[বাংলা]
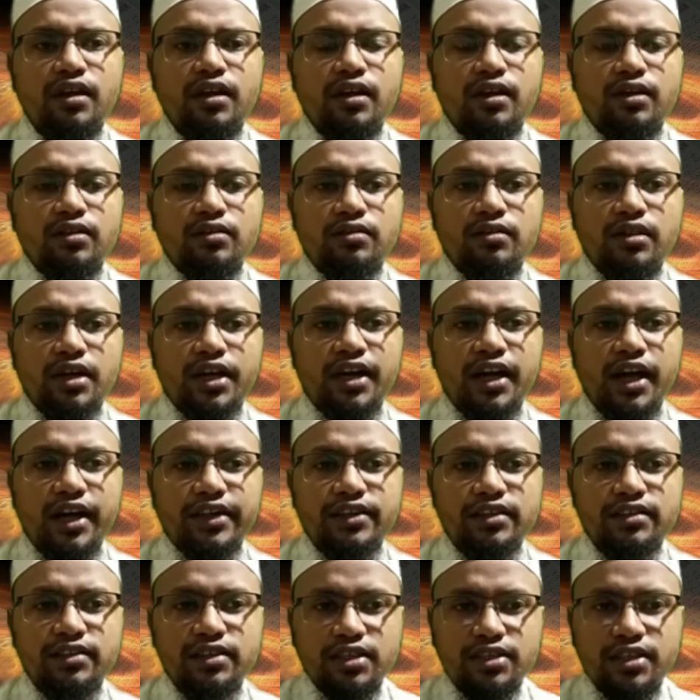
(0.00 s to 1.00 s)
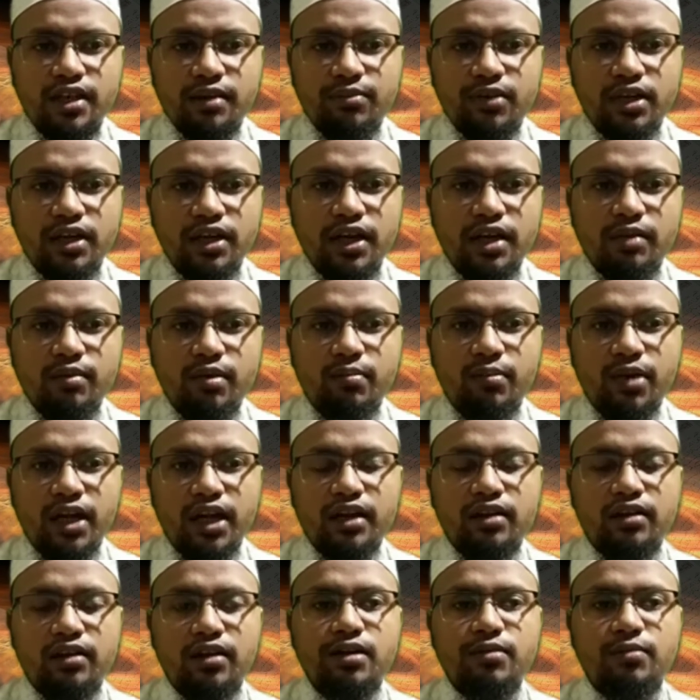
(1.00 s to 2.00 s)
তো এই হাদিসকে সামনে রেখে ইমাম
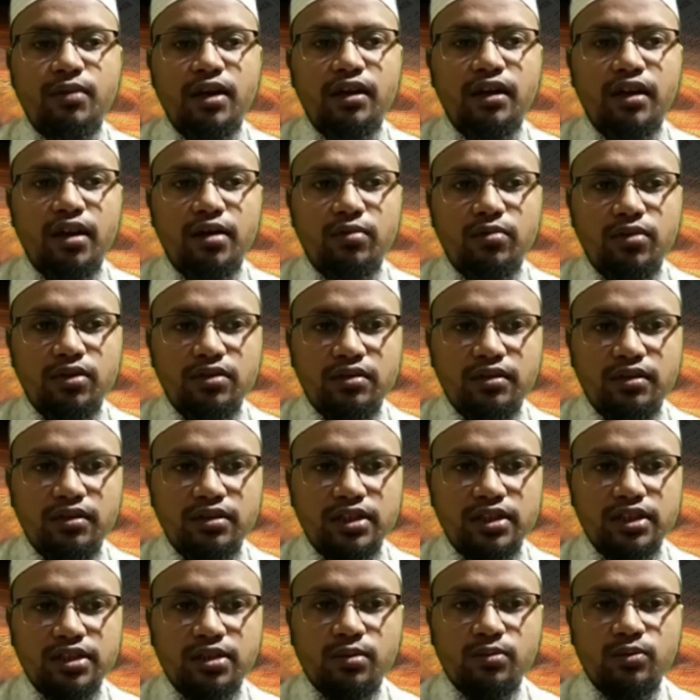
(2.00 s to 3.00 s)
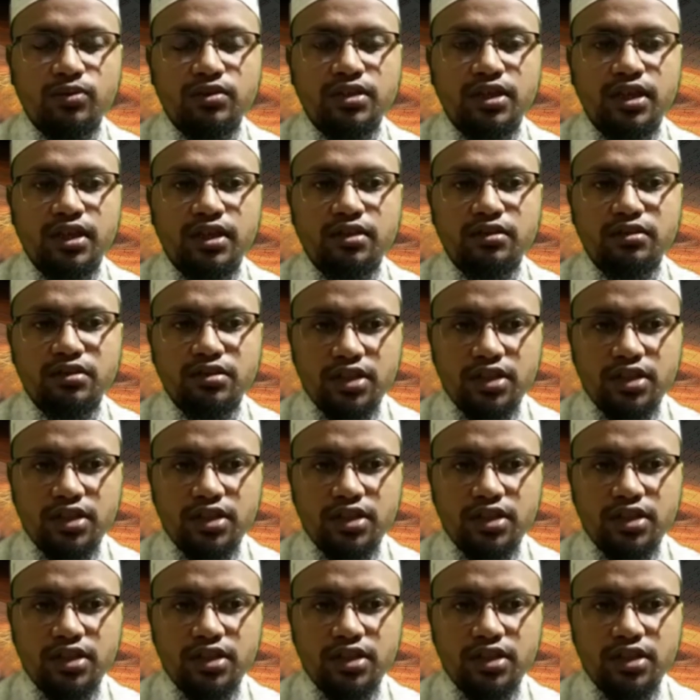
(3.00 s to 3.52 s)
মালিক আল্লাহর মত হলো যে সমুদ্রের